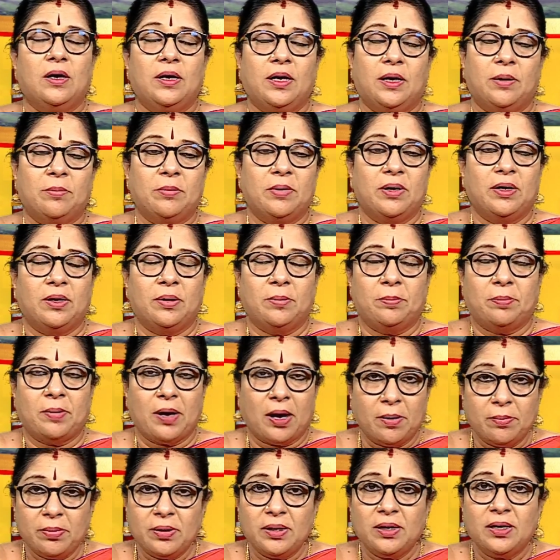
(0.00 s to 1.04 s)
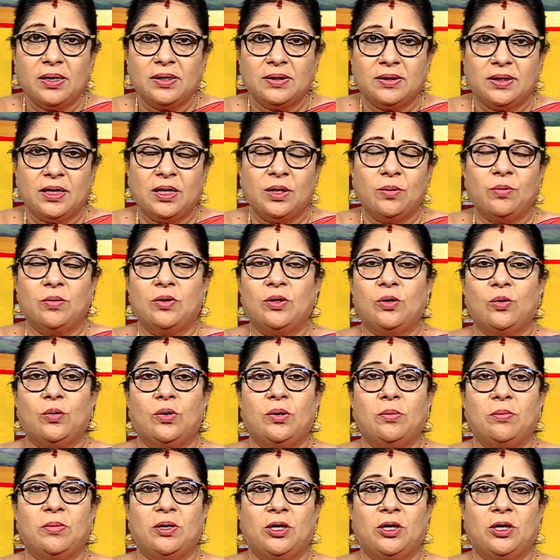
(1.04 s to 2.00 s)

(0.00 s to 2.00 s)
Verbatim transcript: நம்ம பாபங்கள் தீர்வதோடு